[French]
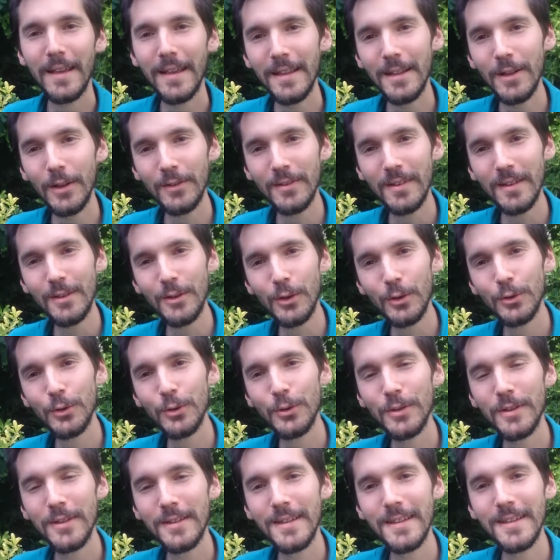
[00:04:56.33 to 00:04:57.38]
Et dans cet
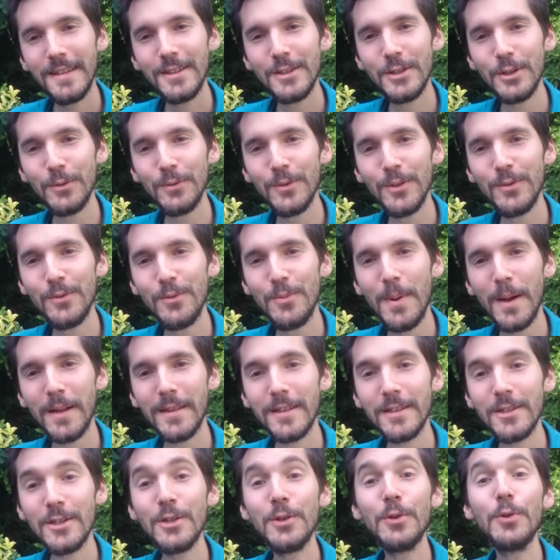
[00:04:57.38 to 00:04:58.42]
ordre d'idées, j'ai envie de vous
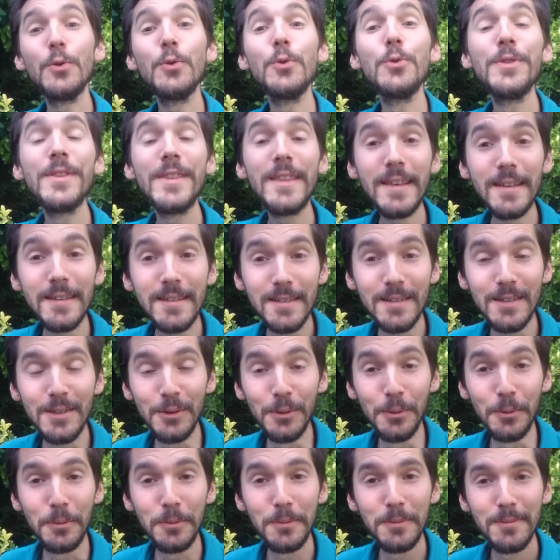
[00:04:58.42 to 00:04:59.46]
partager une
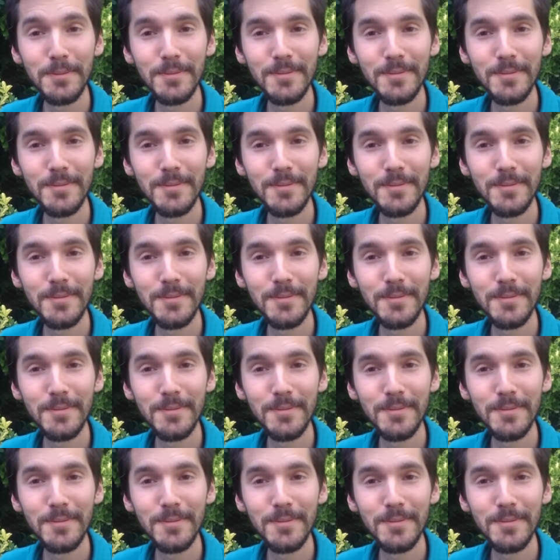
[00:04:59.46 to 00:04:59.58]
question